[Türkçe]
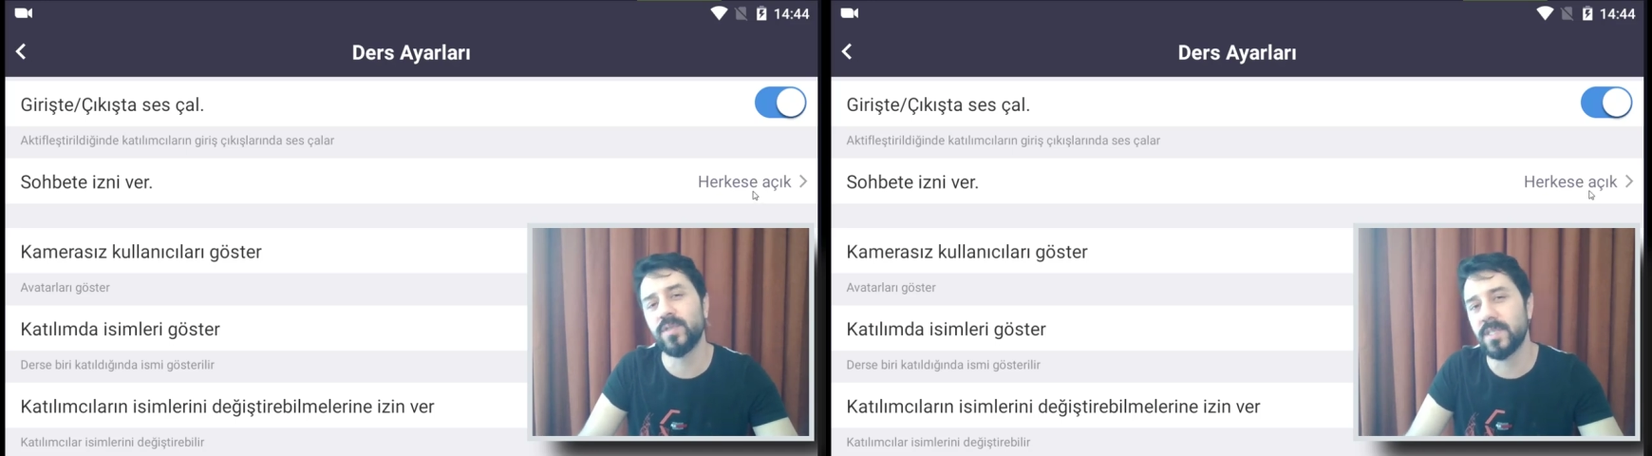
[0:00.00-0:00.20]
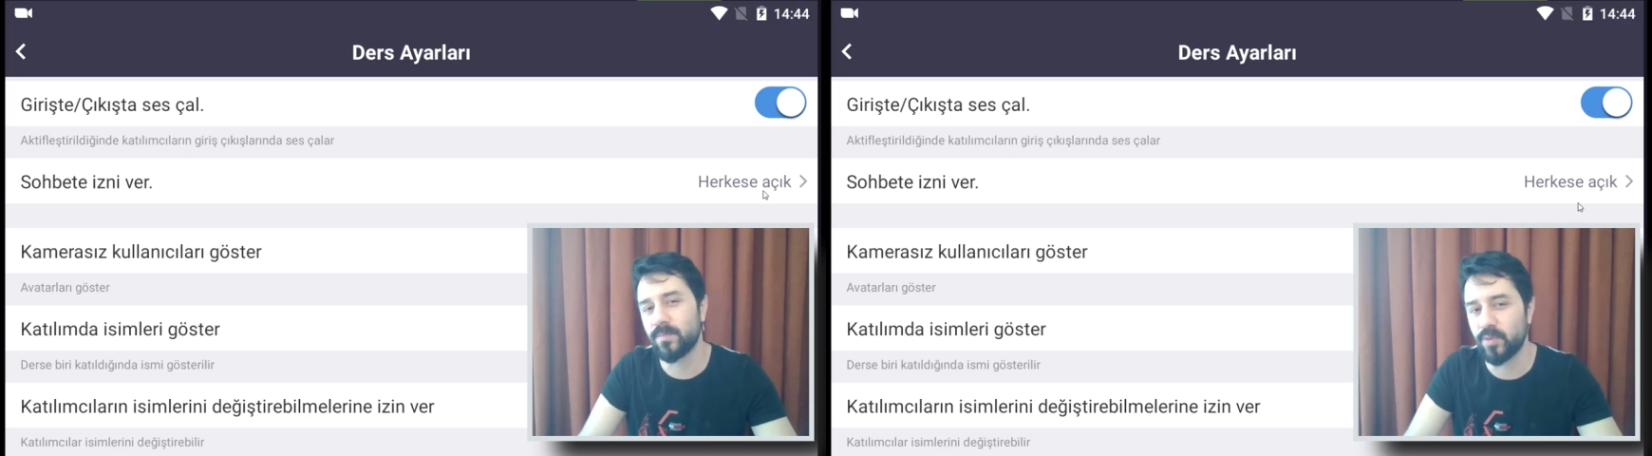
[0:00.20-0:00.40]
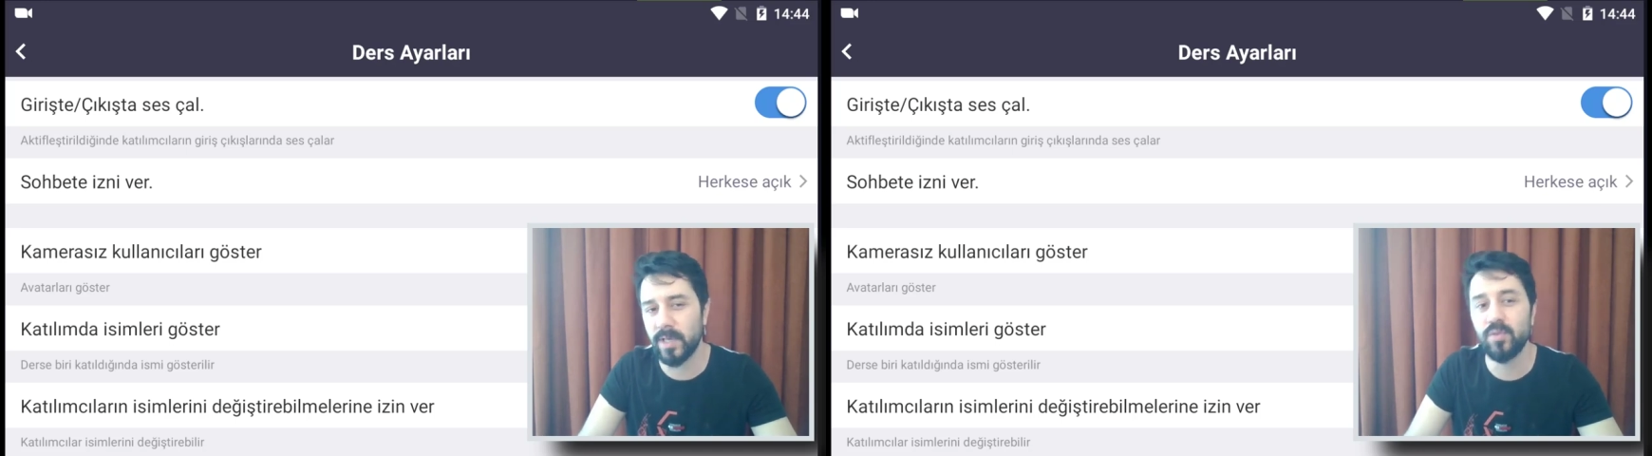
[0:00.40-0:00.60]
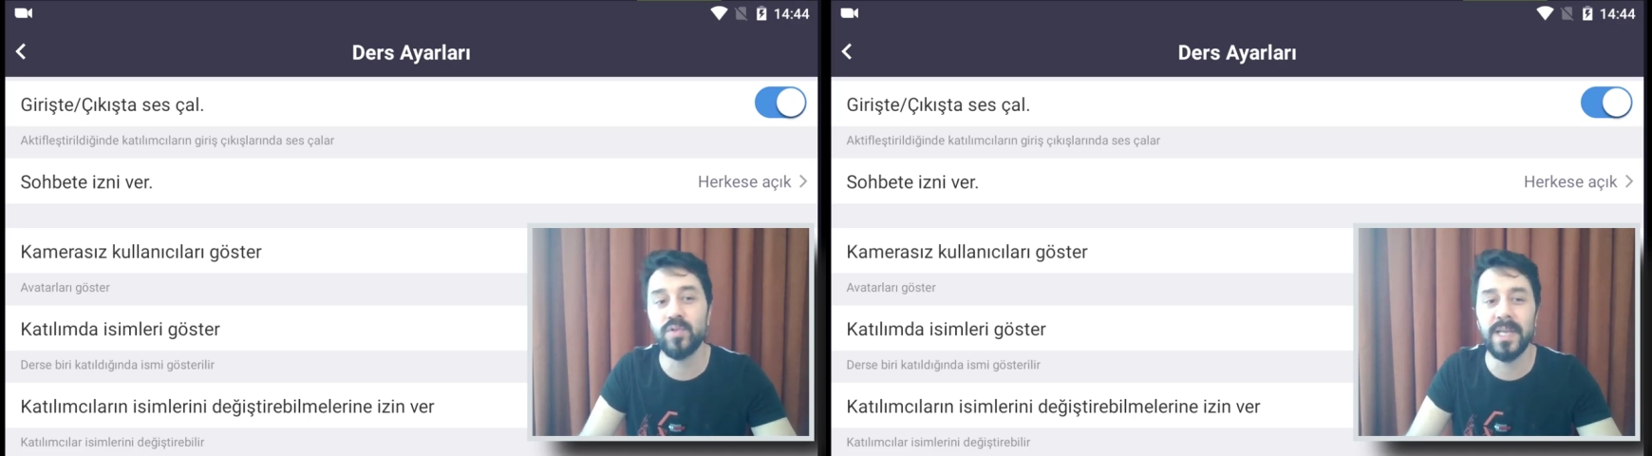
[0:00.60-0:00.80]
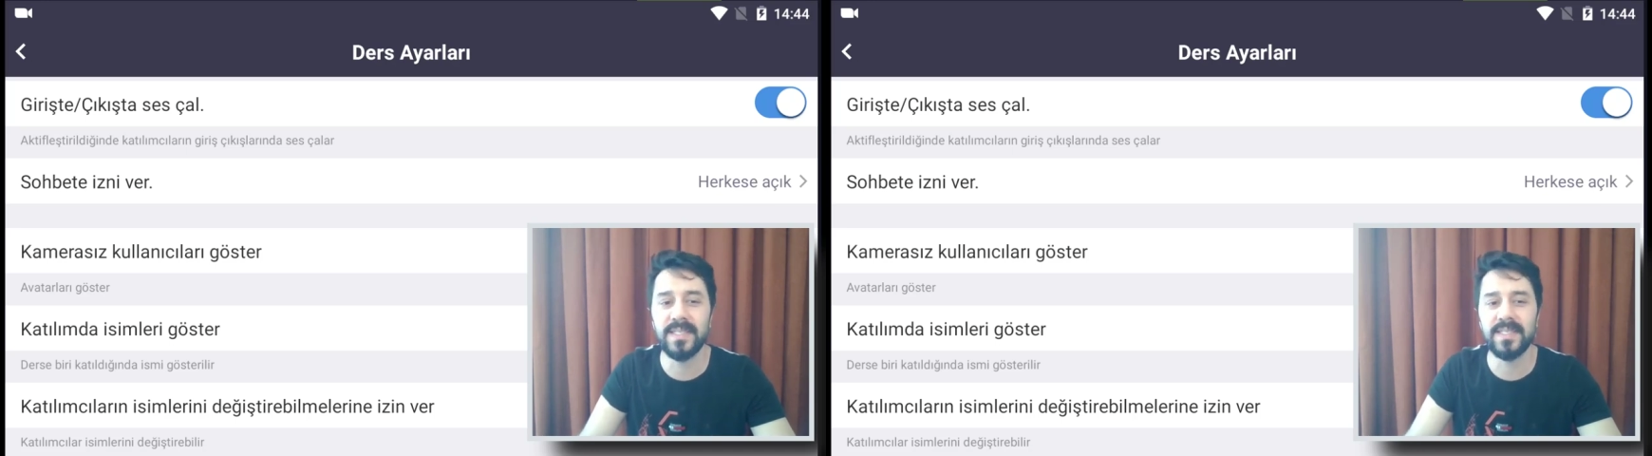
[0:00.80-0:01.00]
Siz burayı
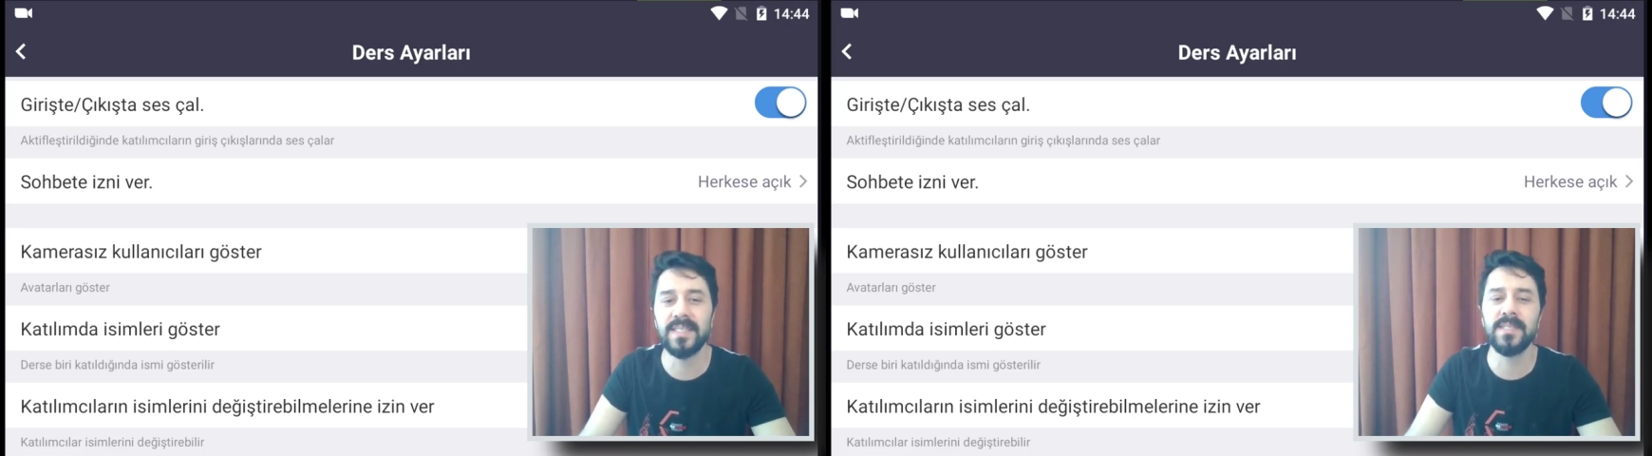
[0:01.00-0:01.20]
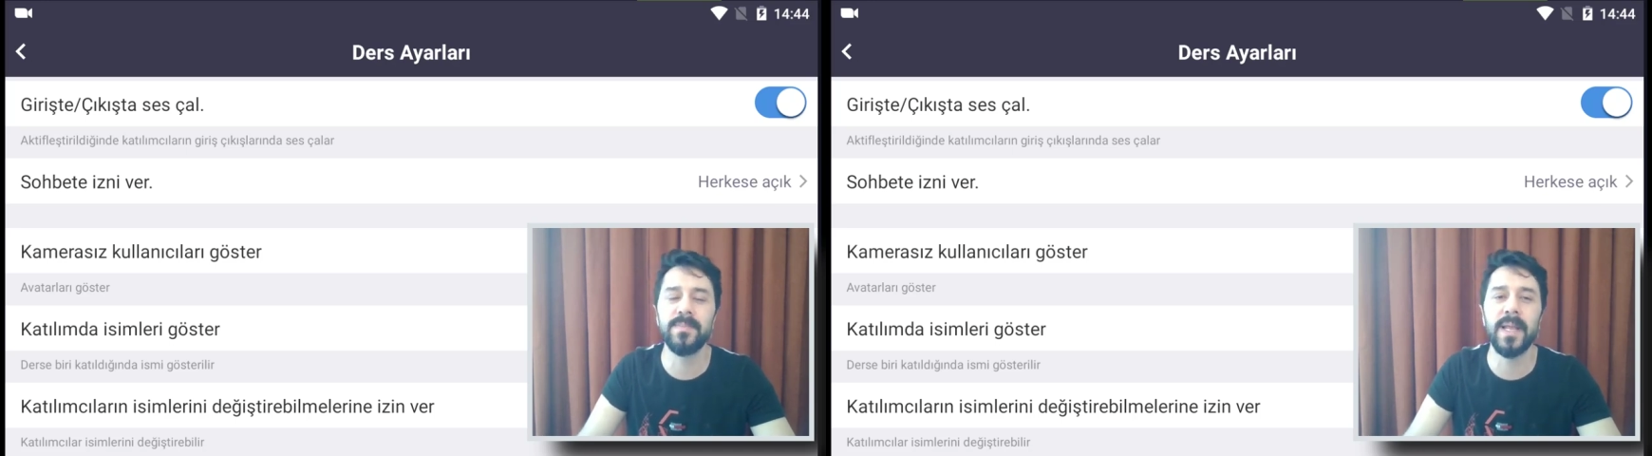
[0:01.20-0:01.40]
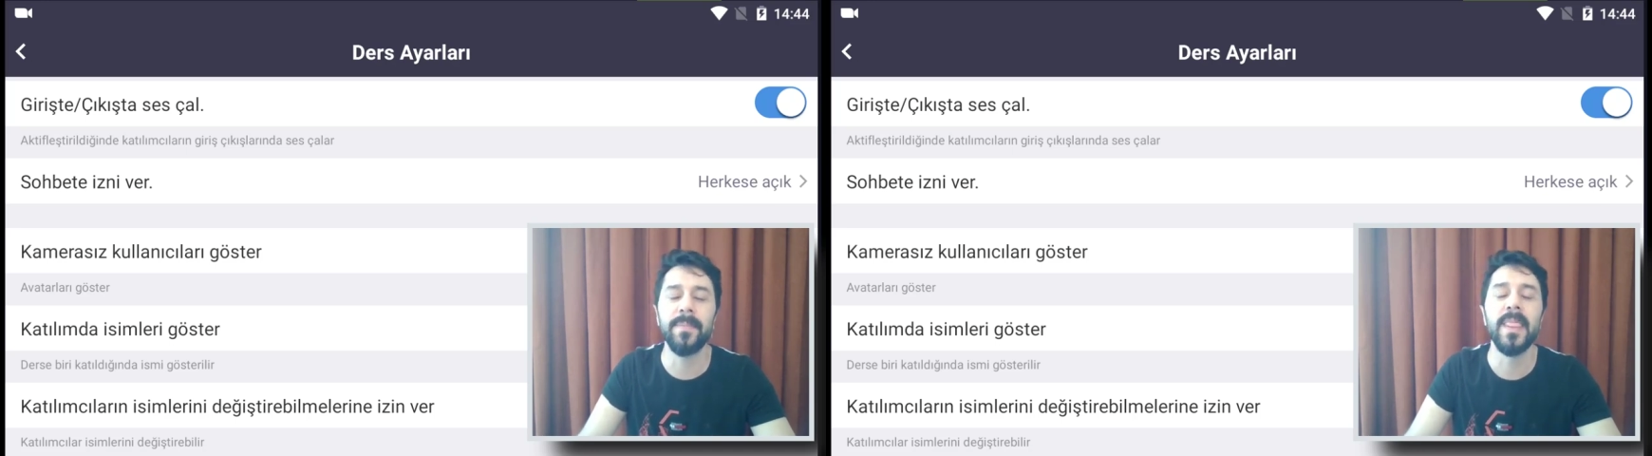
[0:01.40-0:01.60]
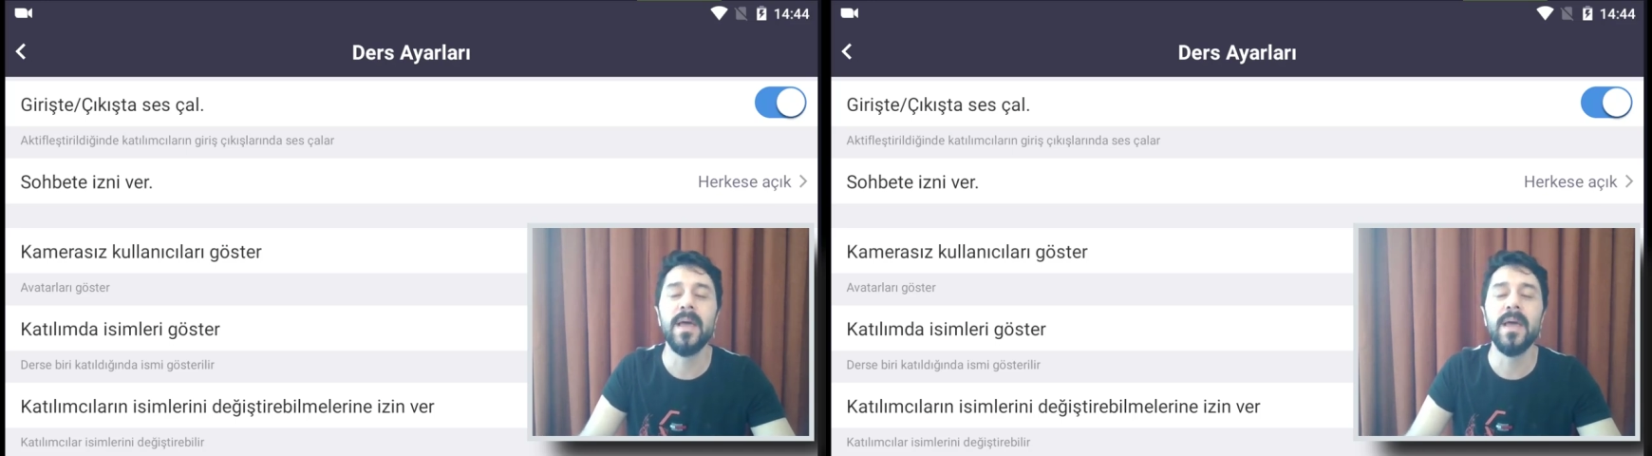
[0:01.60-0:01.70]
düzeltseniz bile.